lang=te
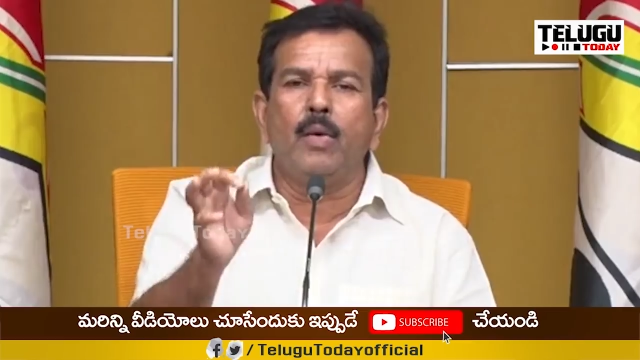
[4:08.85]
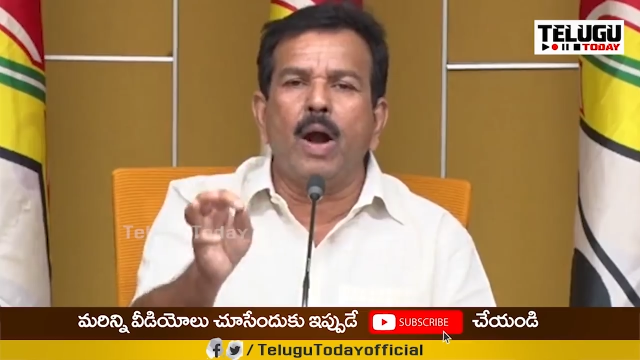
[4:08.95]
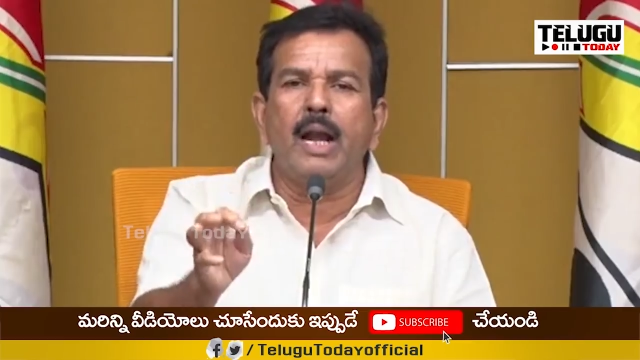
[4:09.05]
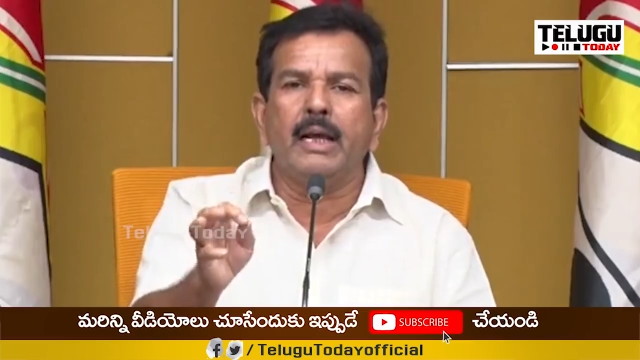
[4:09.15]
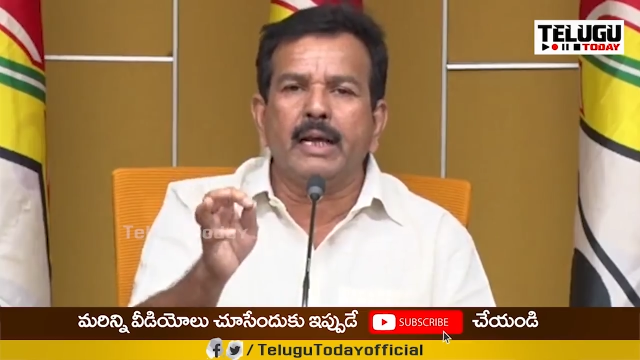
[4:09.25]

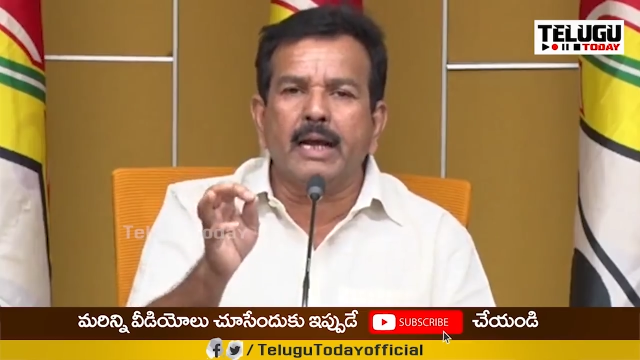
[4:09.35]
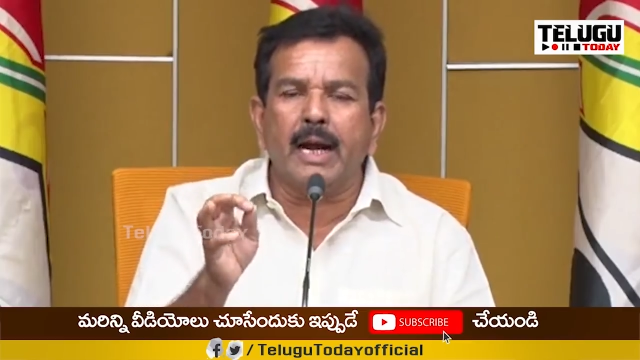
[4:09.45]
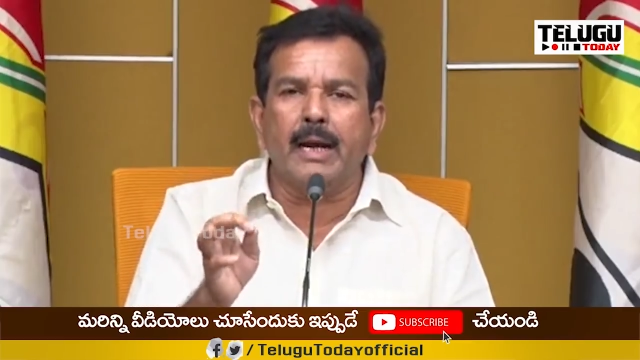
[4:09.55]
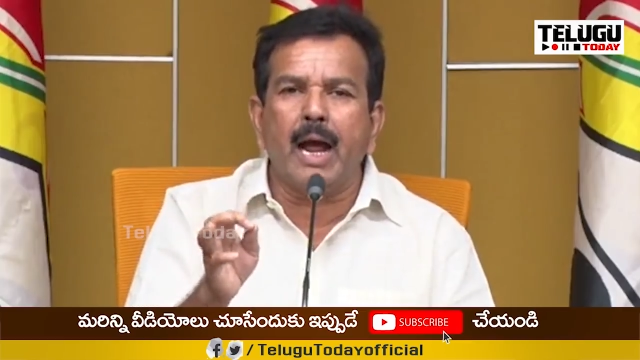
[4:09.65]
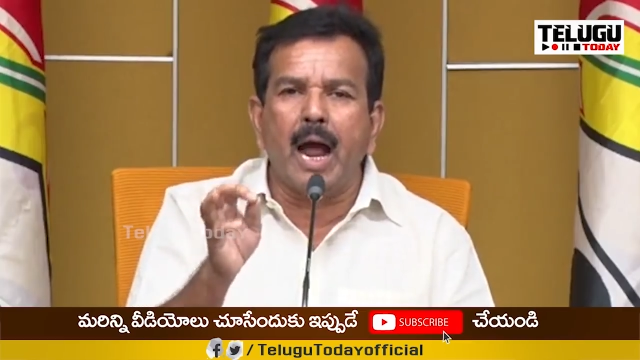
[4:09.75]
మీ
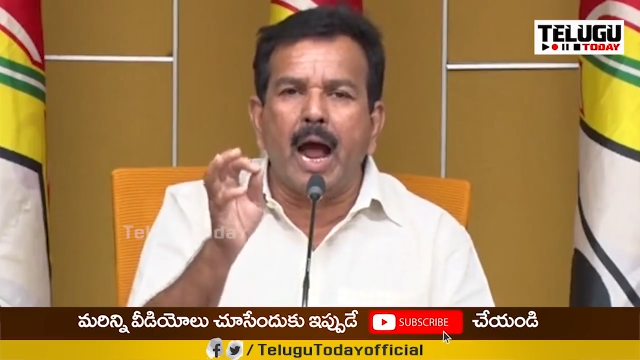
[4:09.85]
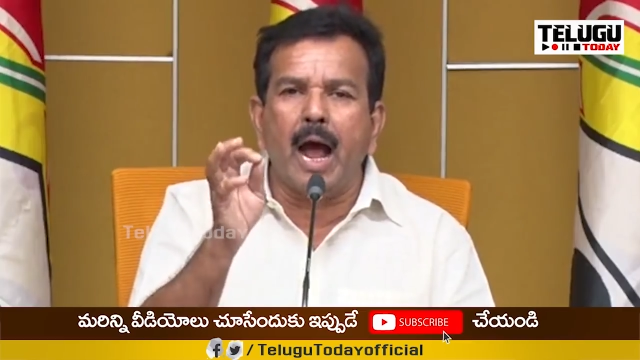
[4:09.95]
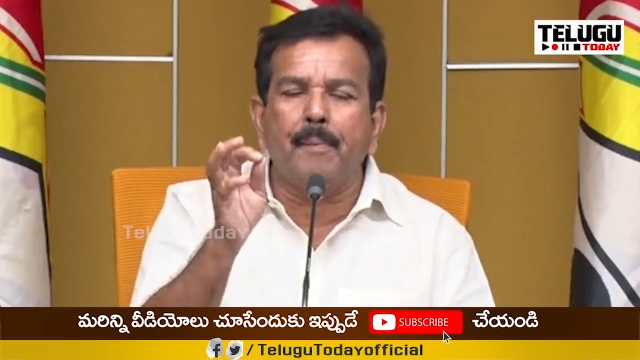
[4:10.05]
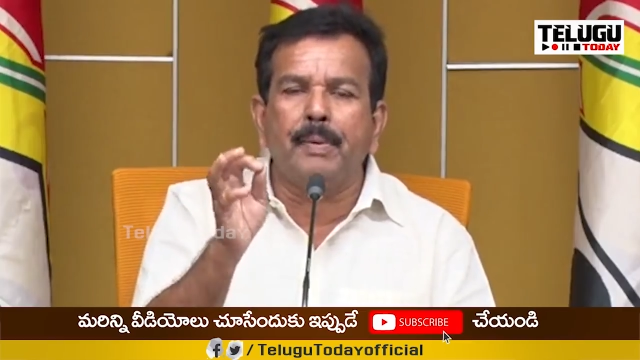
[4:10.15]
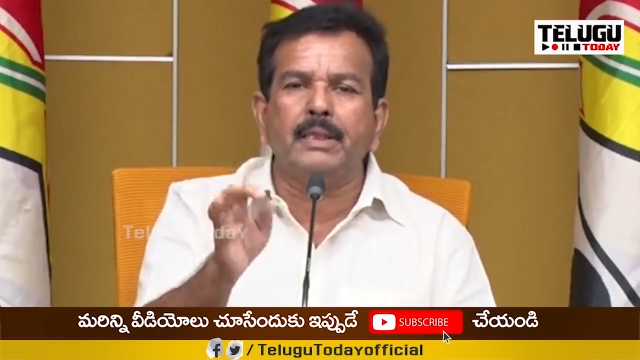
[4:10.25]
వాళ్ళకి క
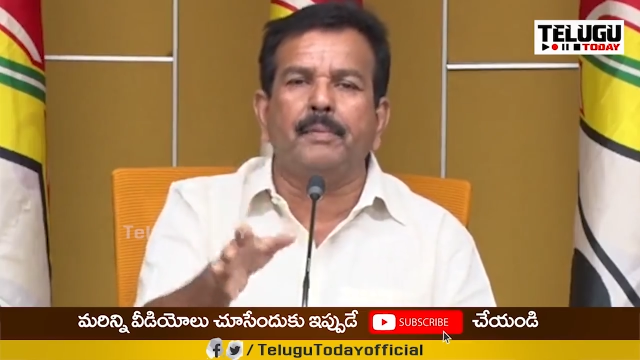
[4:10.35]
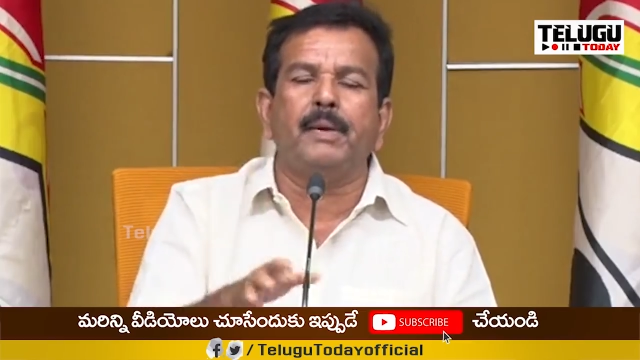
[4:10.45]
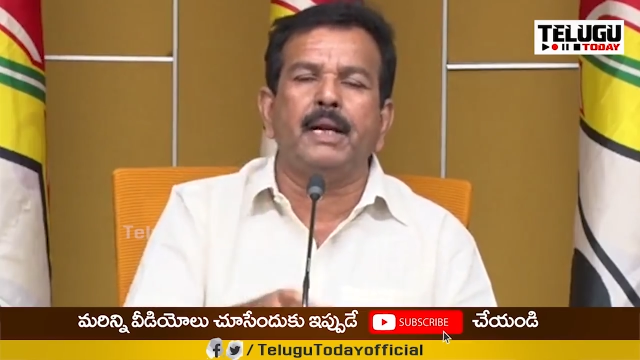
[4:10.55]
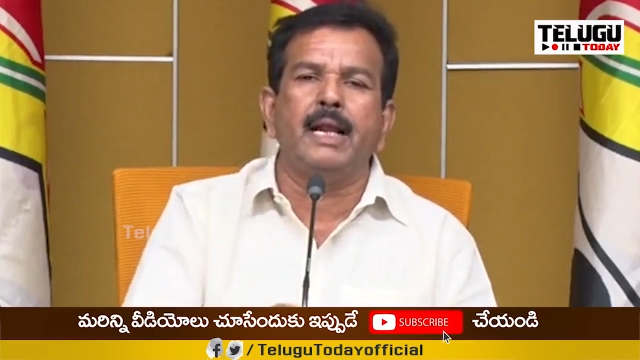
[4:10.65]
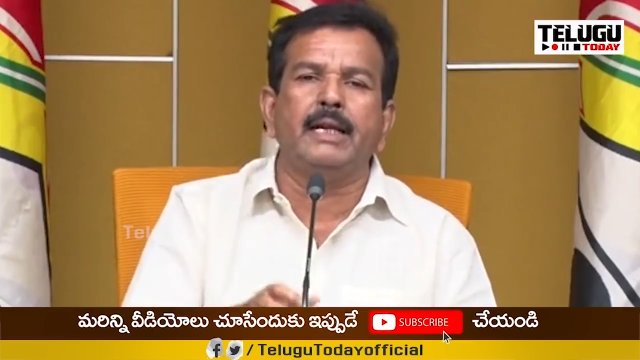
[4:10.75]

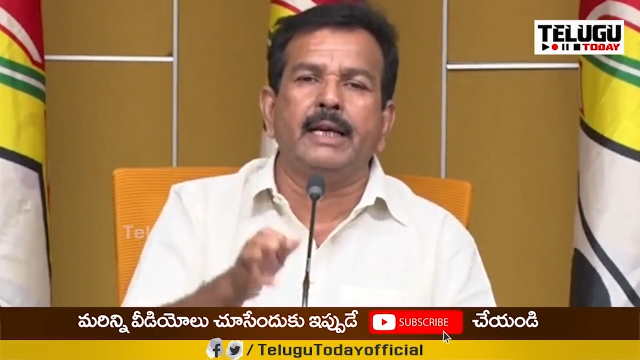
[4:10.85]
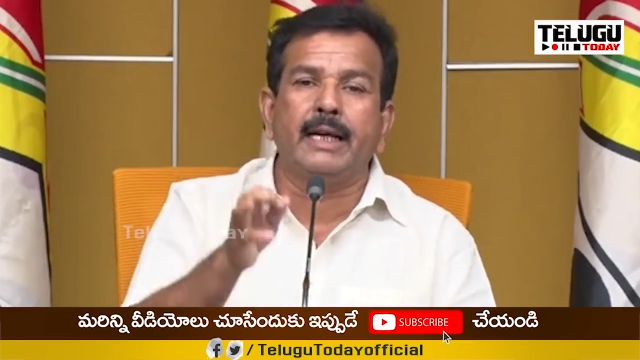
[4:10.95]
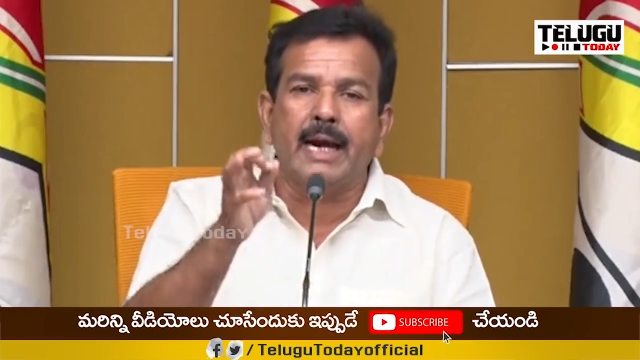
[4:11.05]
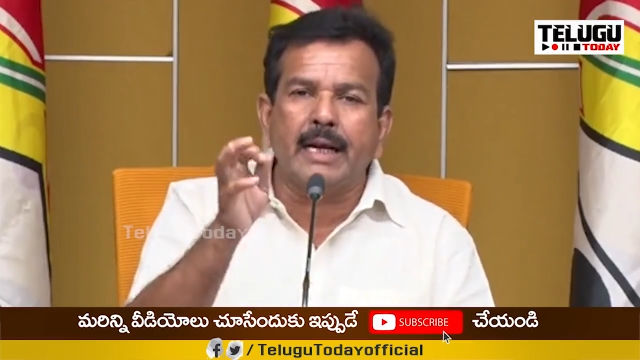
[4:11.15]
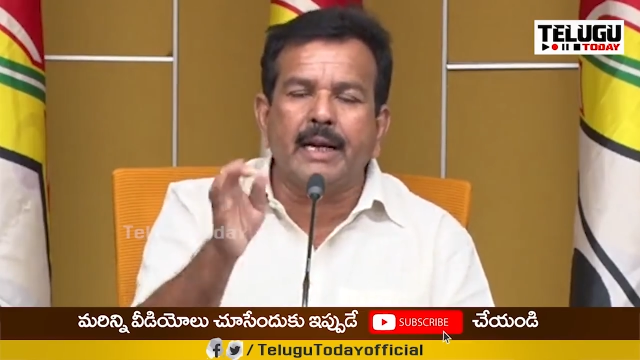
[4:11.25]

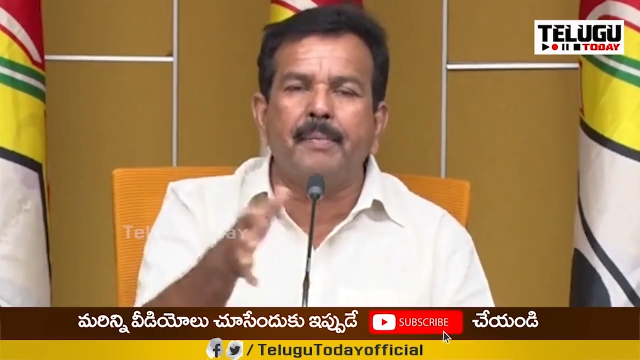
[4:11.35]
అప్పచెప్పటానికి